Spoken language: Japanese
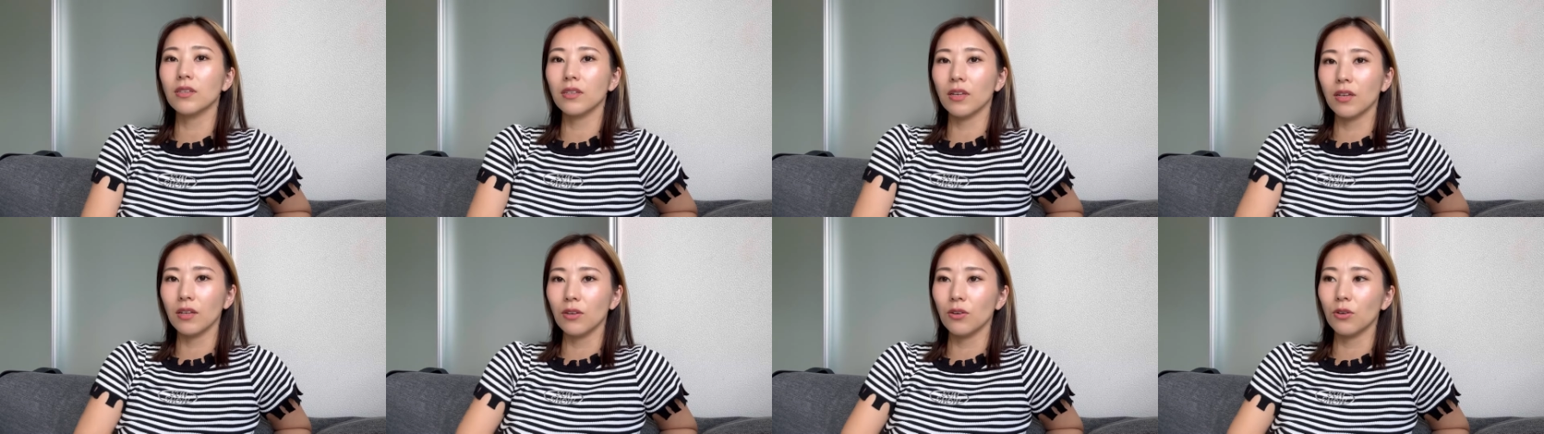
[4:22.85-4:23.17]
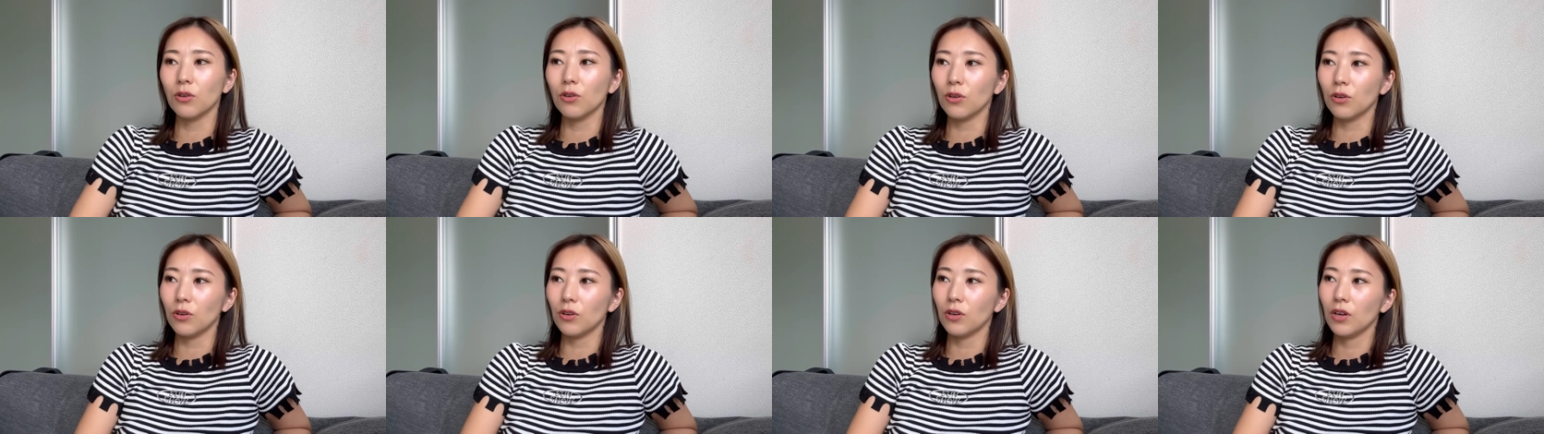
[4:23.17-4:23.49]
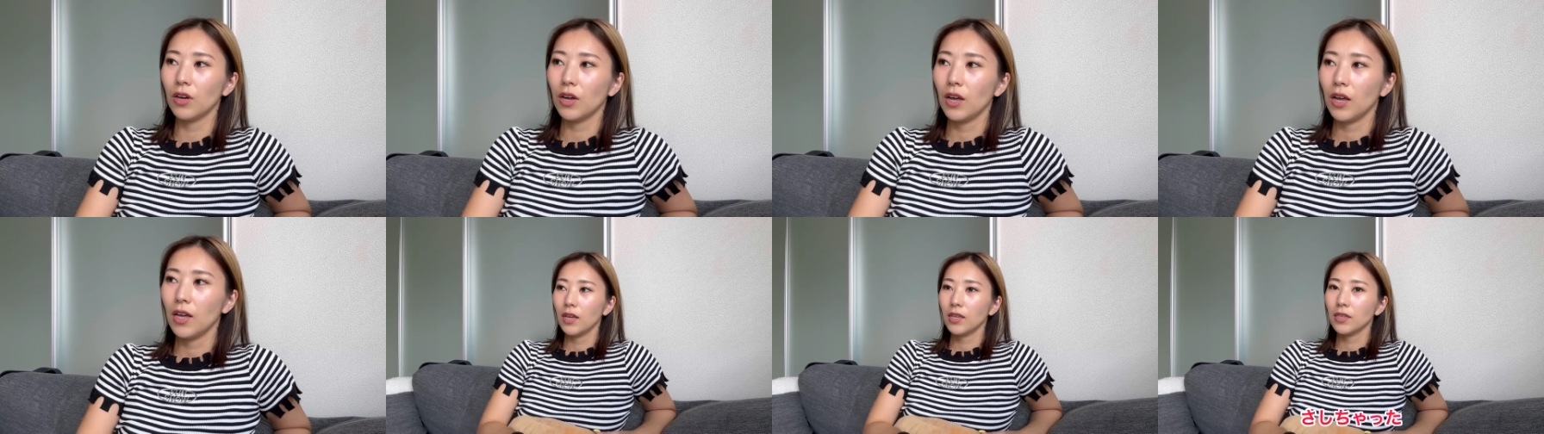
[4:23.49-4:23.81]
ですけど
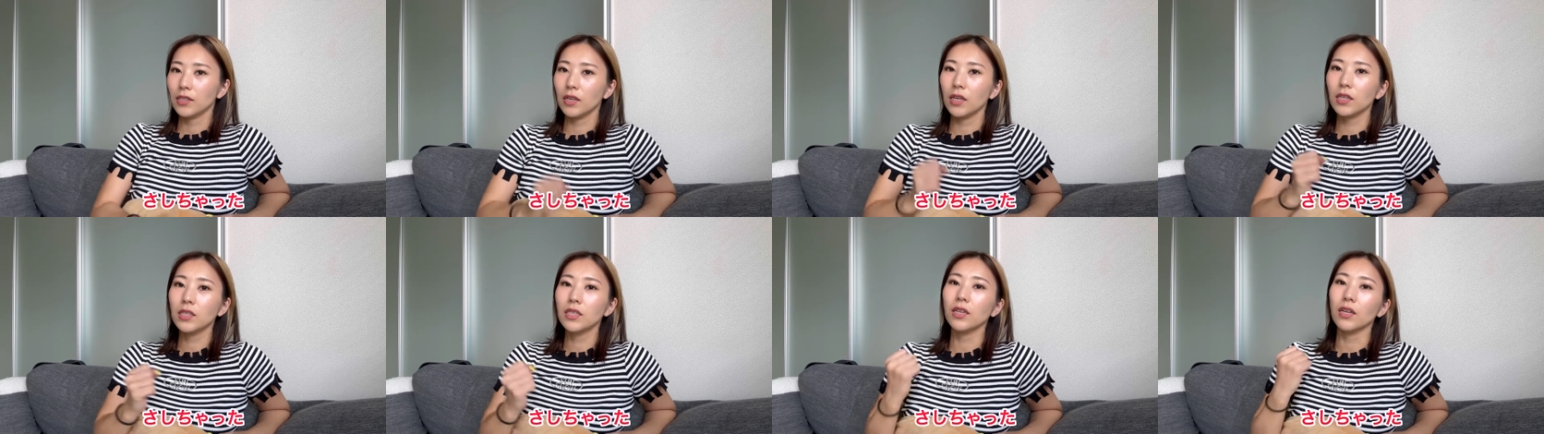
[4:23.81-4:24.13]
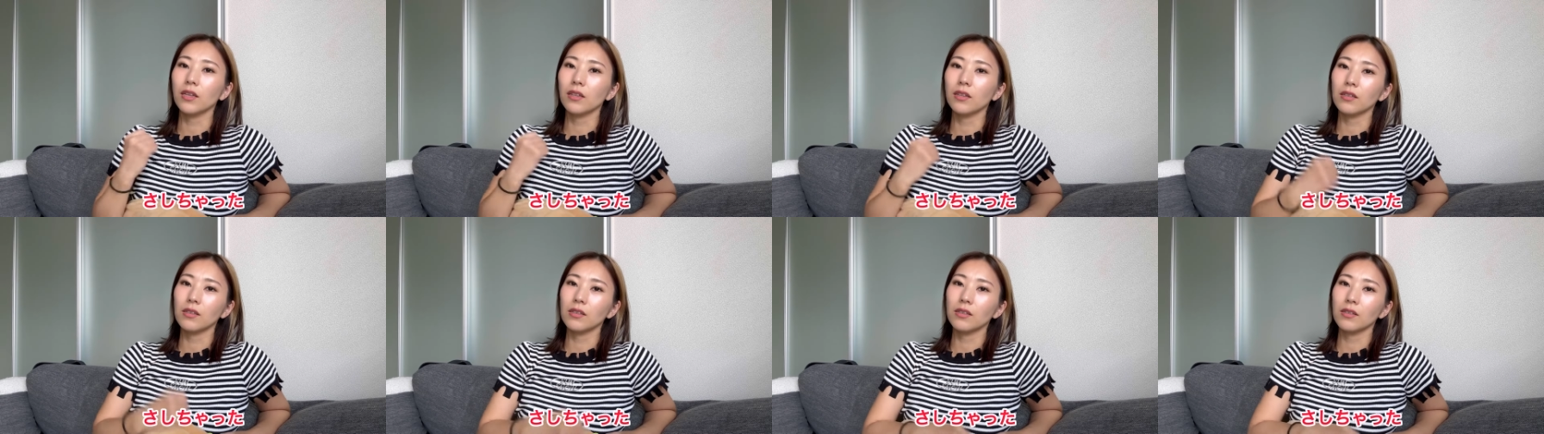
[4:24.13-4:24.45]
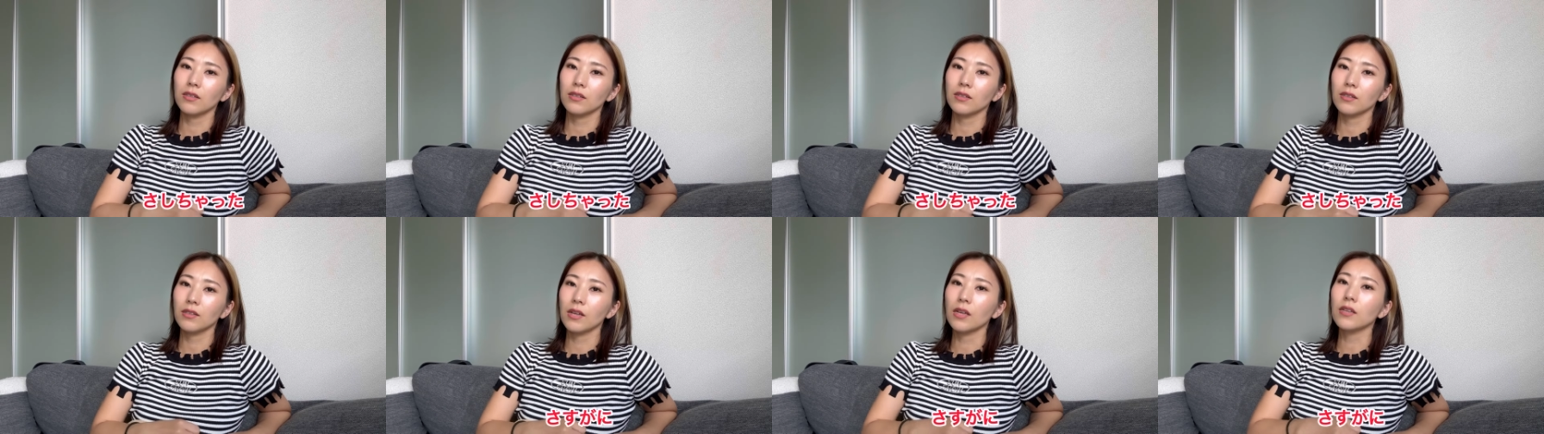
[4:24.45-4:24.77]
さしちゃった
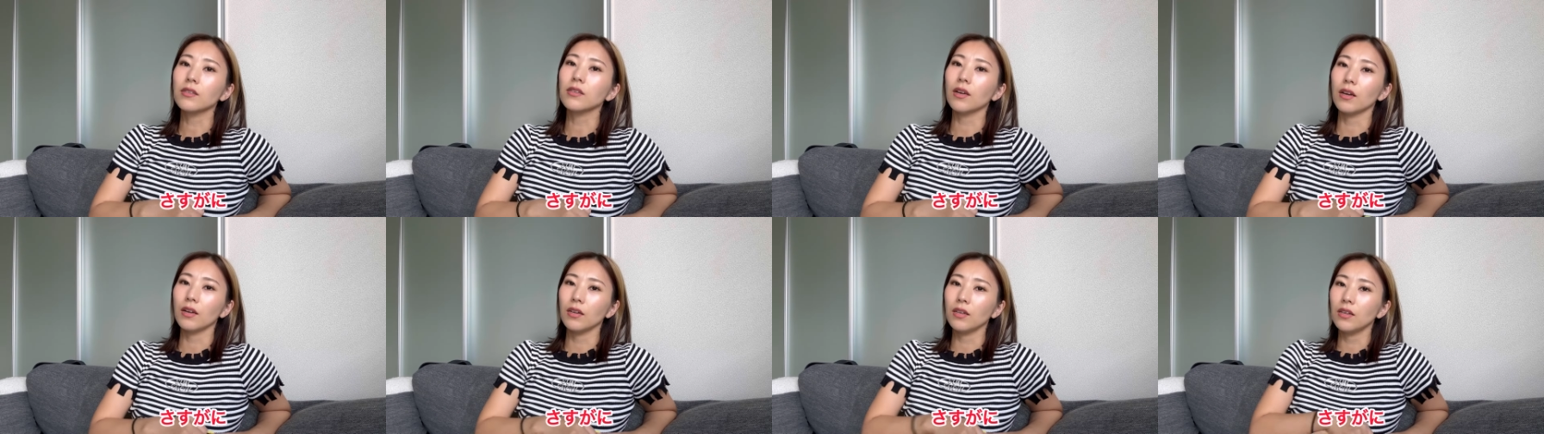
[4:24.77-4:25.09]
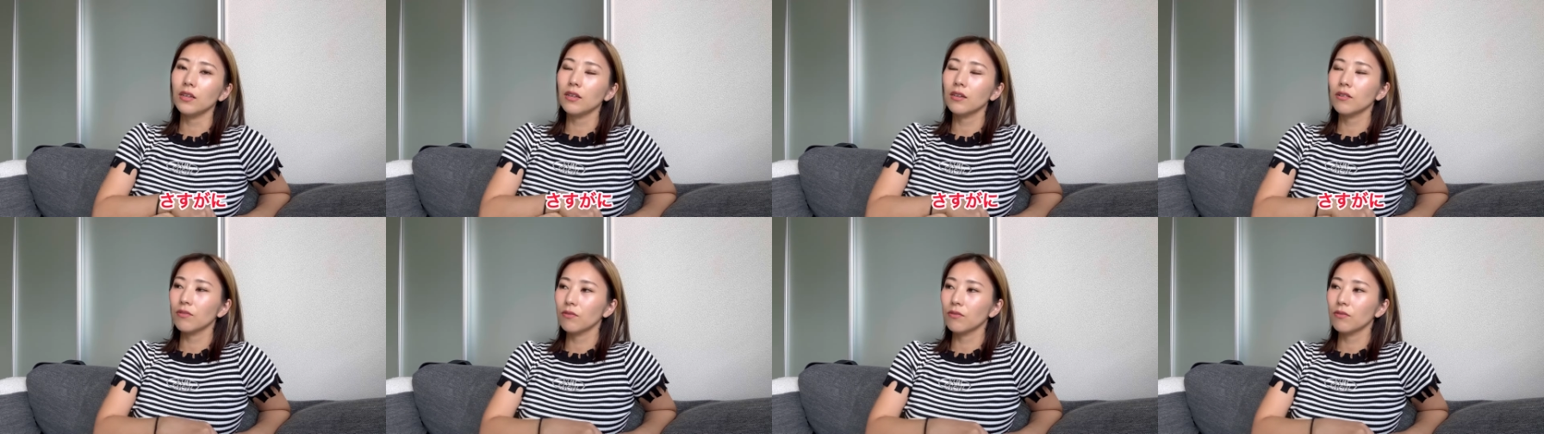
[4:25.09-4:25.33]
さすがに。